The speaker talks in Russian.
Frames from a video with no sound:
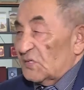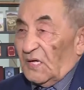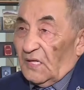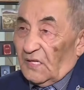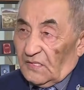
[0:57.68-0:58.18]

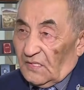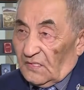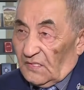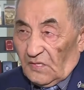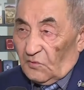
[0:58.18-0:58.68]
шараны
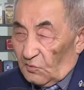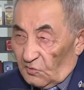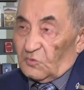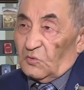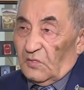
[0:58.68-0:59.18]
да
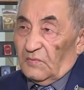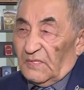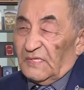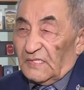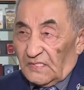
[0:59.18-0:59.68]
өте сондай
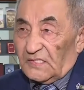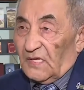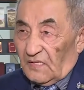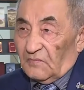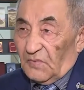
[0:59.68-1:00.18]
бір игілікті
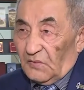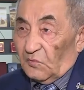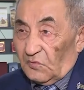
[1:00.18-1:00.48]
шараң бірі ғой